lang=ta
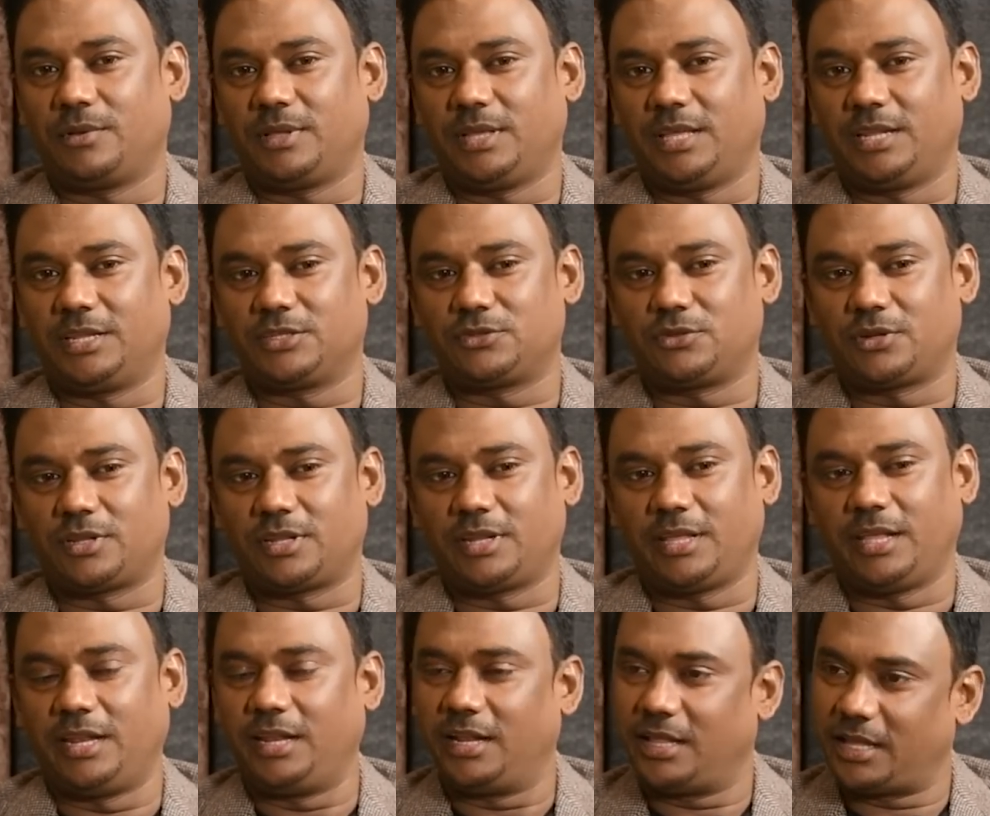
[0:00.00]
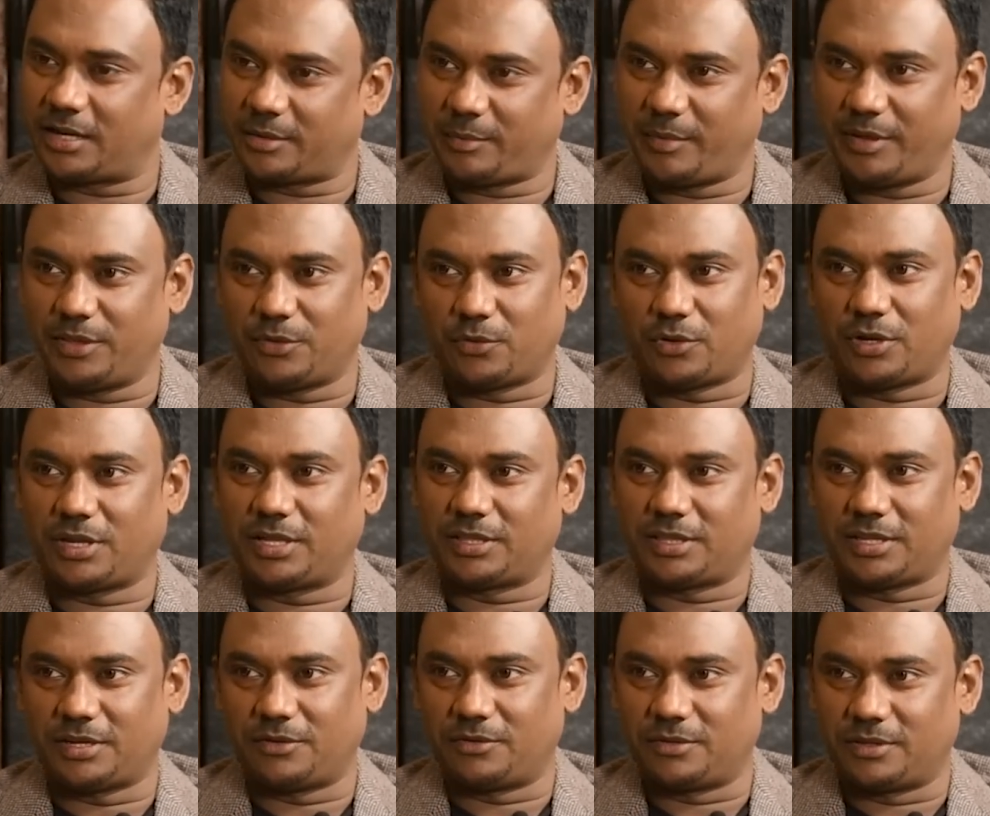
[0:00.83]
என்ன சொல்கிறேன்னா எல்லாருக்குமே இந்த
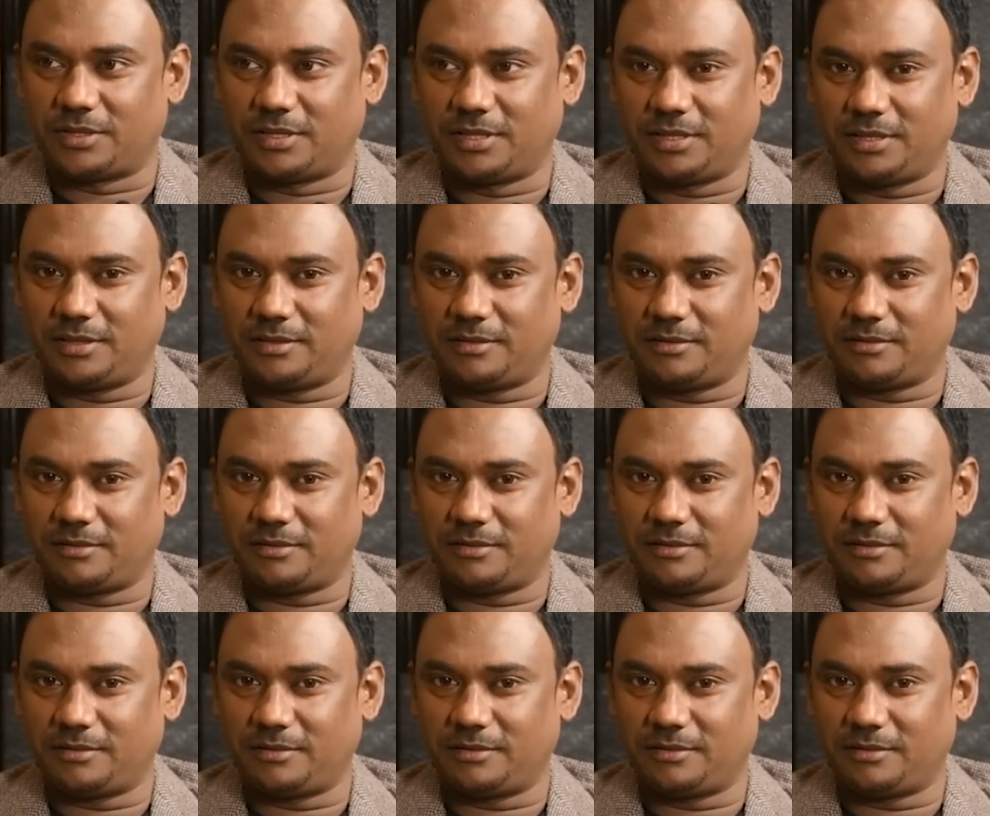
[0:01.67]
உலகத்தில் வந்து